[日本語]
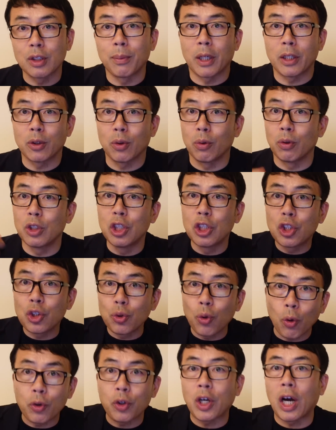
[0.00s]
つまりその
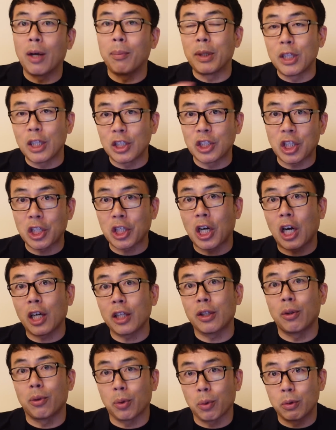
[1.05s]
20億回みんな医者にか
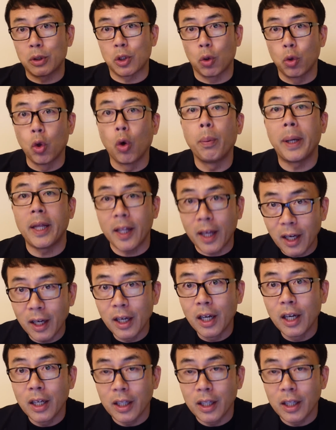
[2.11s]
かってるってことですよ。延べね。